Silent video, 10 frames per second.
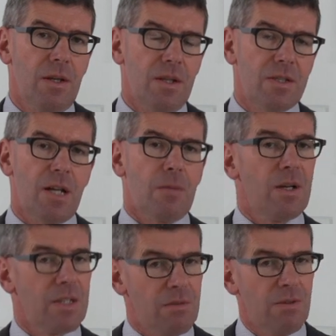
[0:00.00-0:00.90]
ist dabei
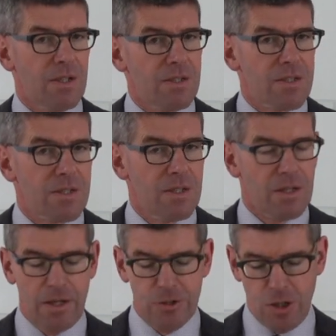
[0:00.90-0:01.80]
jeweils
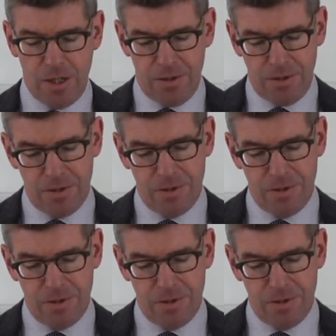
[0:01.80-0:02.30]
entscheidend.